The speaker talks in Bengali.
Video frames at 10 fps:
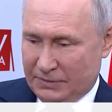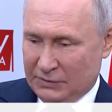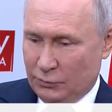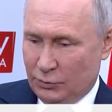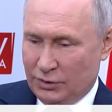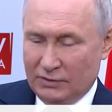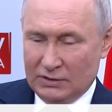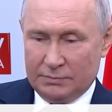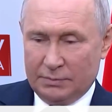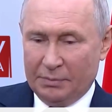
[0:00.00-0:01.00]
এখন আরও
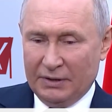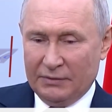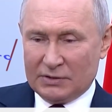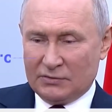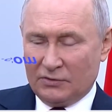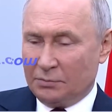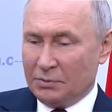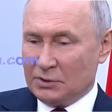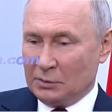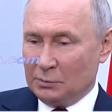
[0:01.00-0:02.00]
শক্তিশালী
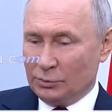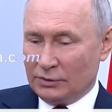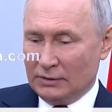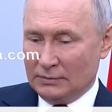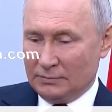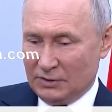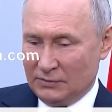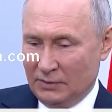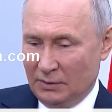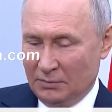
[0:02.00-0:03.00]
এবং বলিষ্ঠ
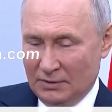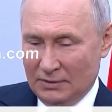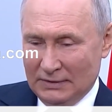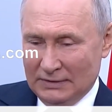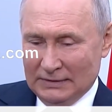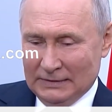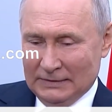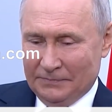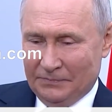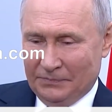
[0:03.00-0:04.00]
সম্পর্কের জন্য প্রস্তুত